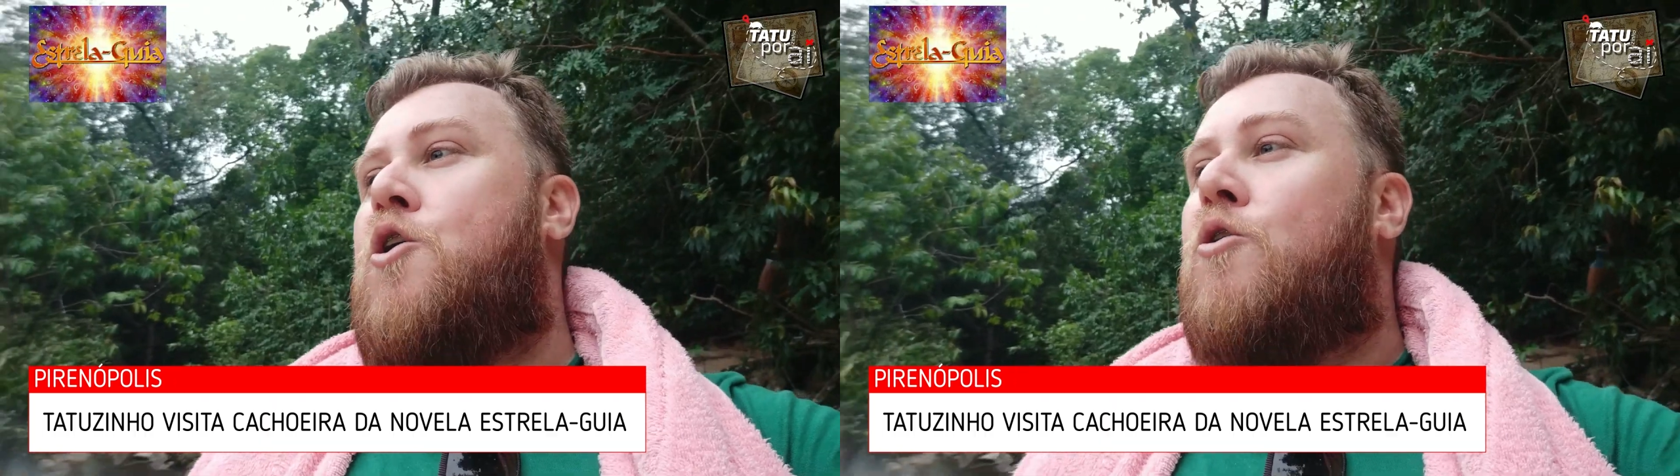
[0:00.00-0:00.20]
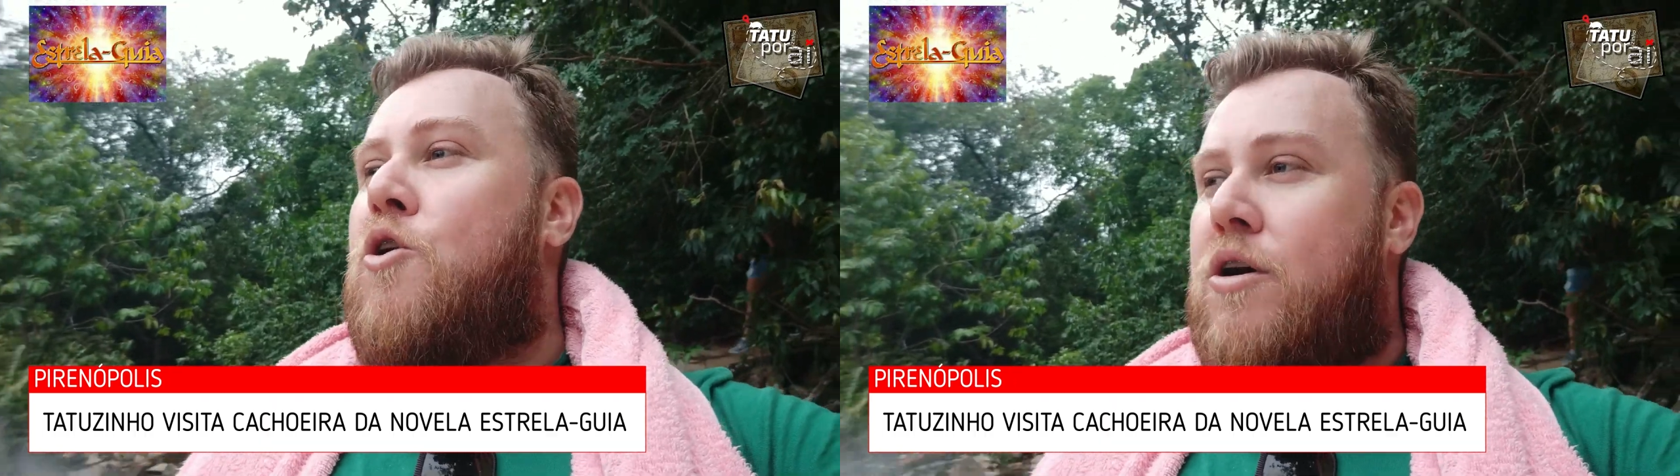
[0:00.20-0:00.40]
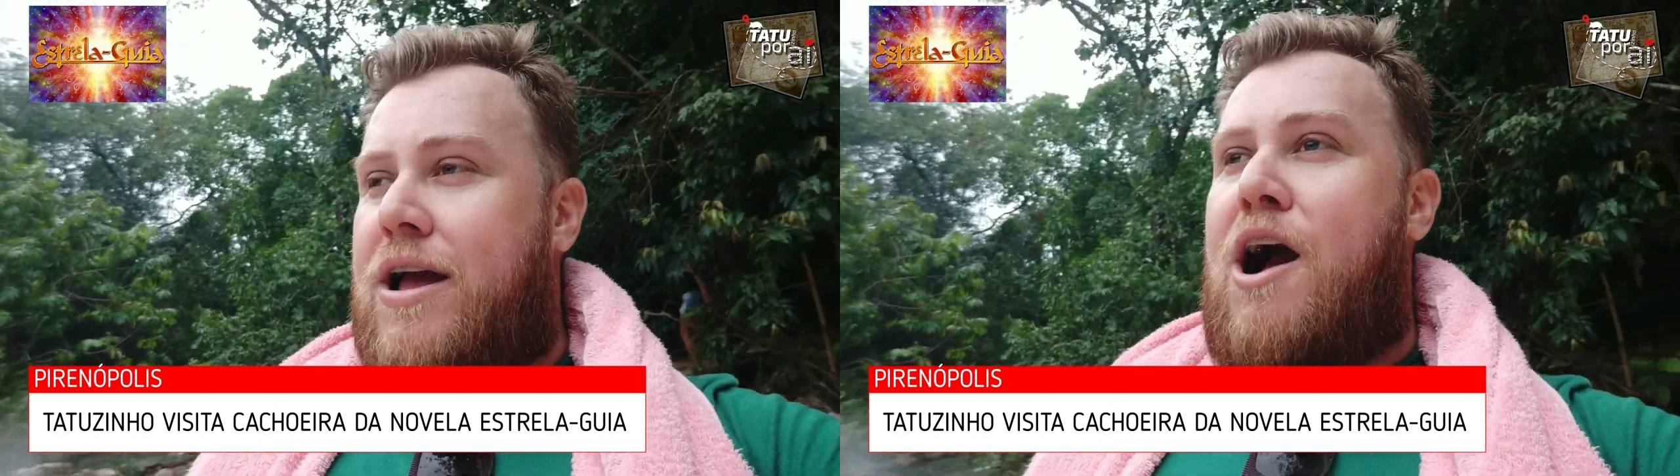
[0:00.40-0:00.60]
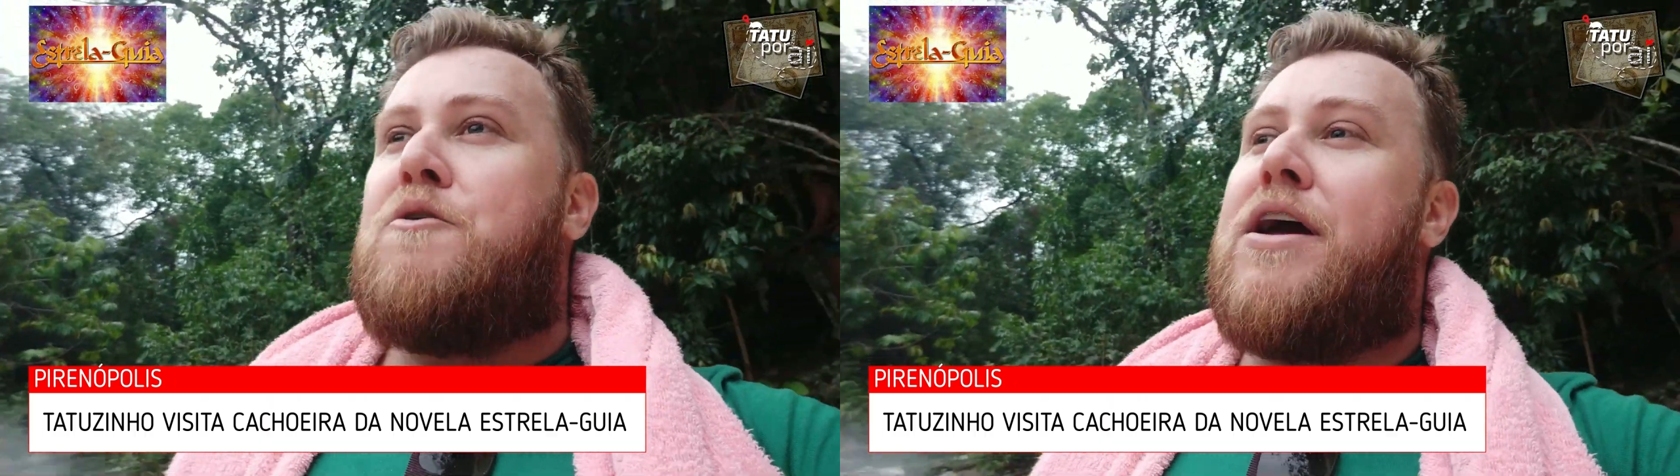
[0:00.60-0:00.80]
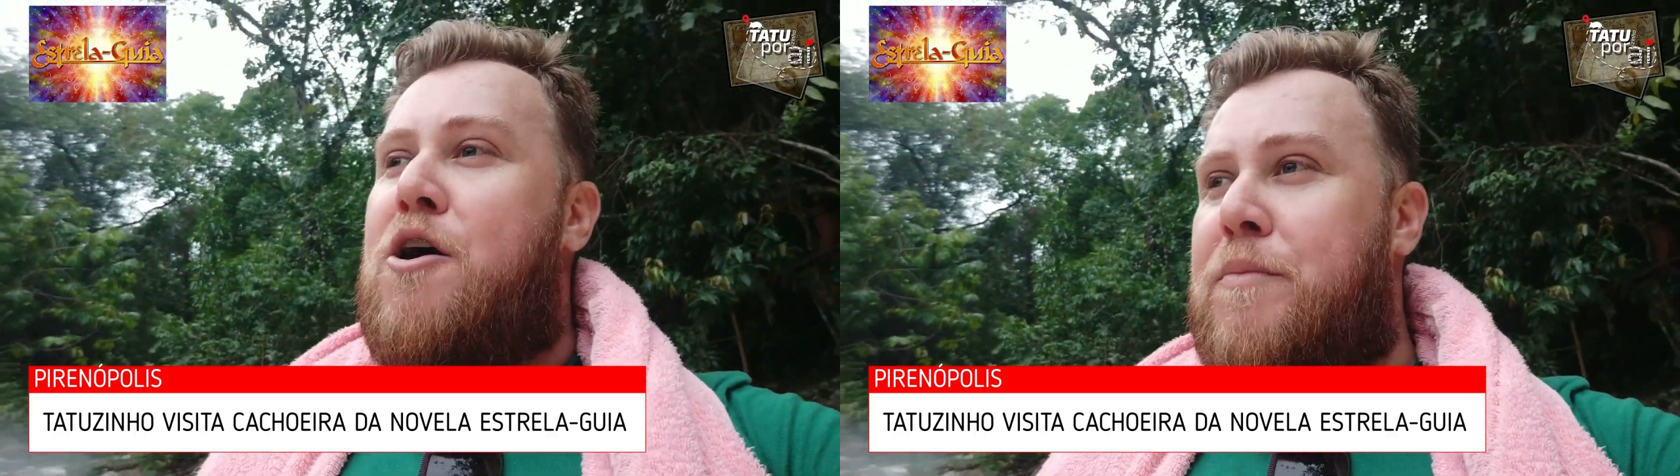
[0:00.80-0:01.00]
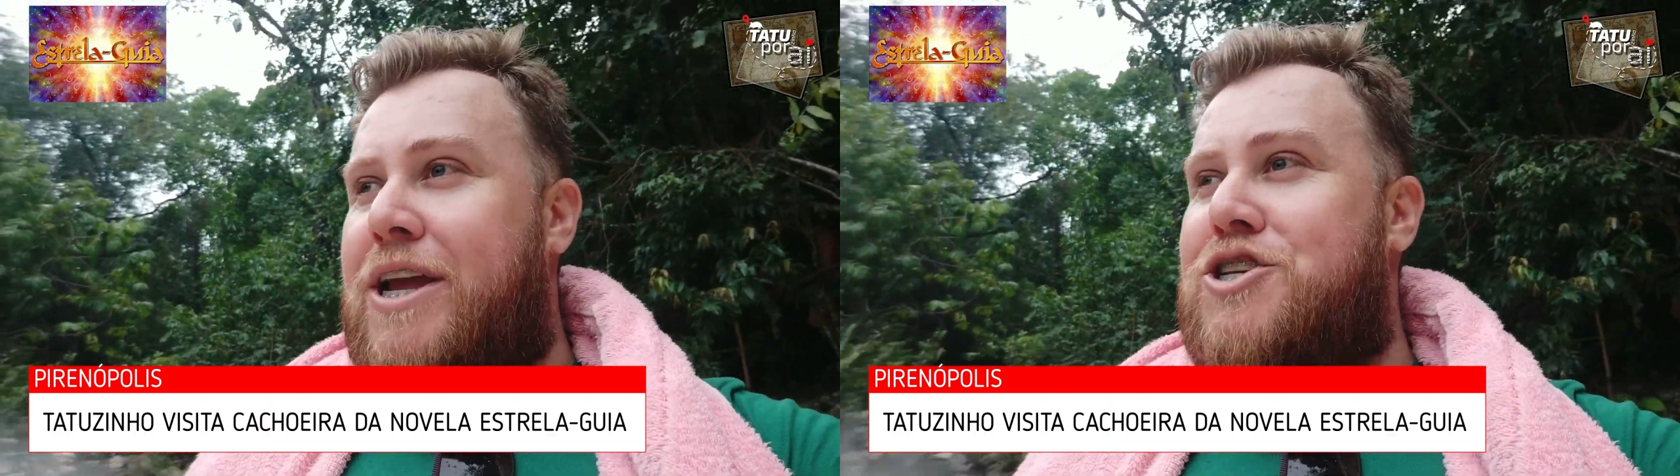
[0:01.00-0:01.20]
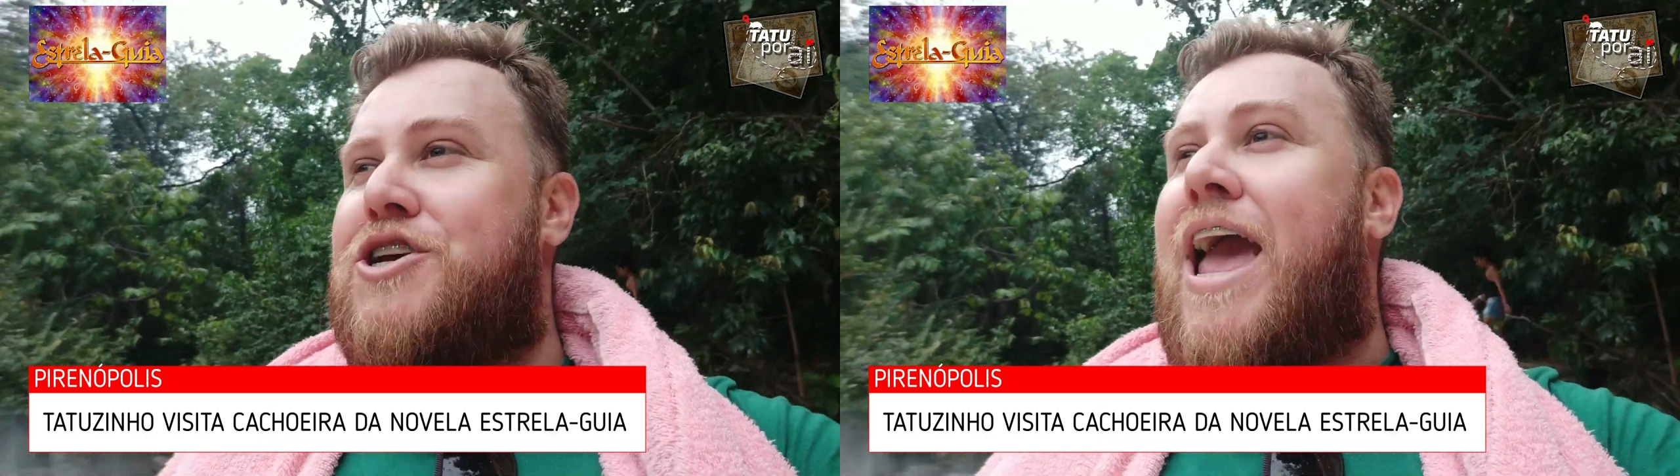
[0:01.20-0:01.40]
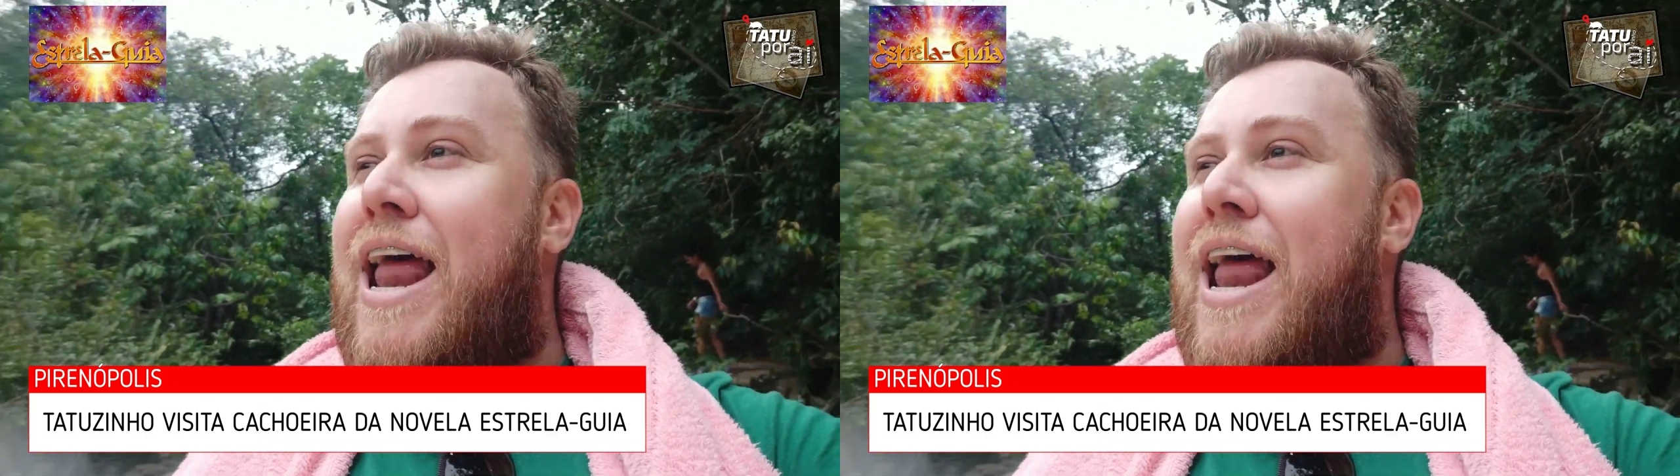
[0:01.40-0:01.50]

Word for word: O local realmente